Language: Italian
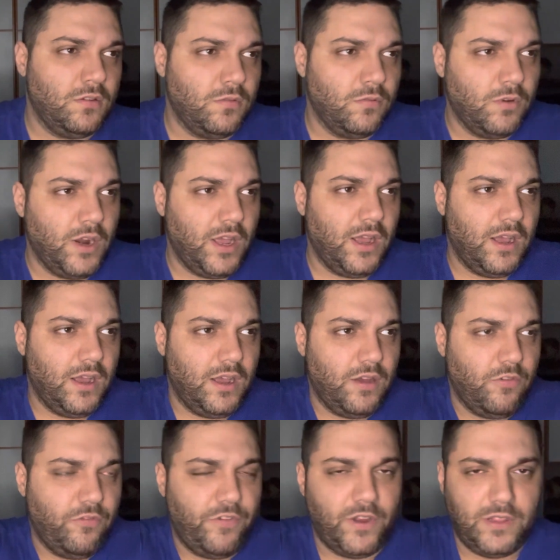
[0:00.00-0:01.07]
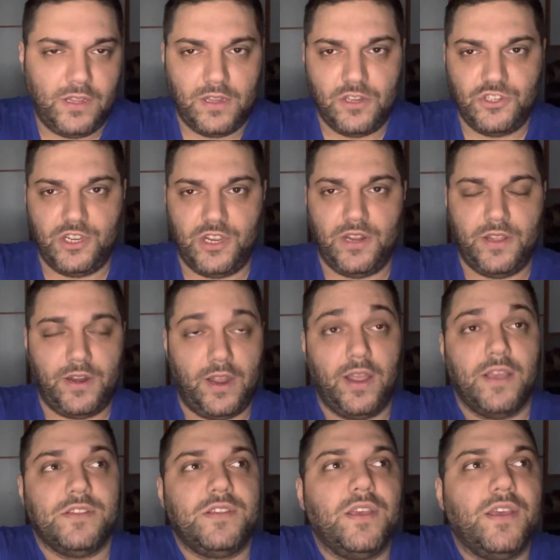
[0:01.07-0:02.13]
una offerta del genere,
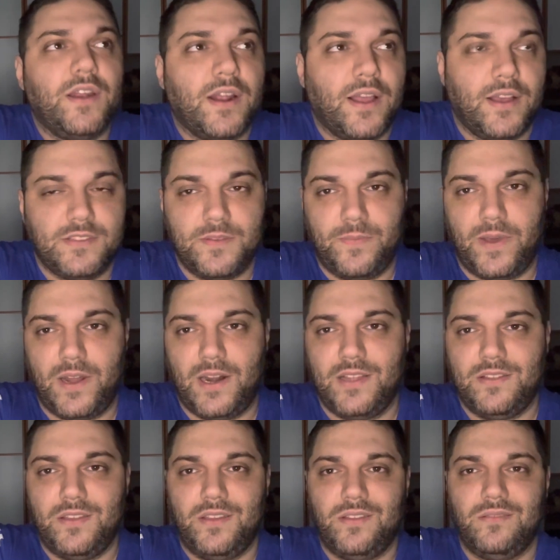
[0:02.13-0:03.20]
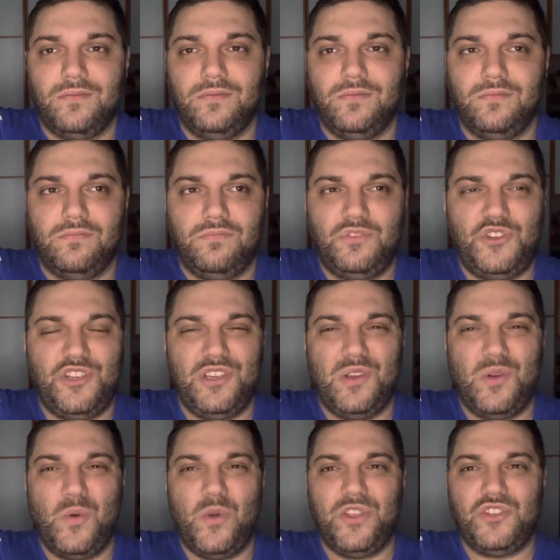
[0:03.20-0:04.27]
anche se raga, si parla di
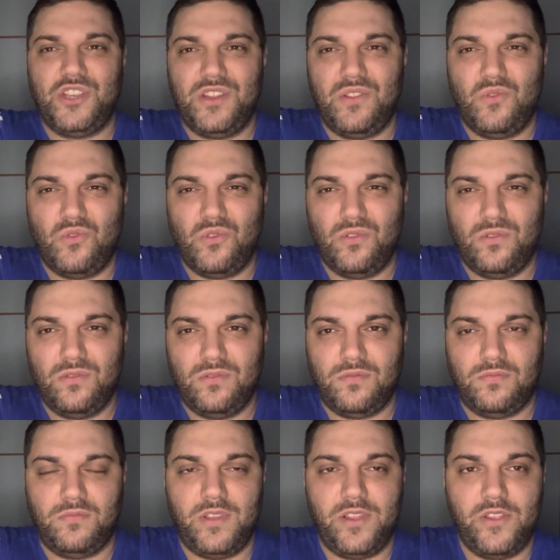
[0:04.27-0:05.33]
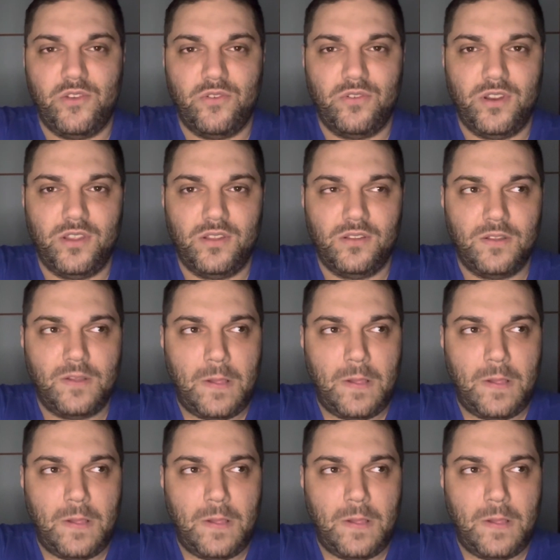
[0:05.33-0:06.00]
500 milioni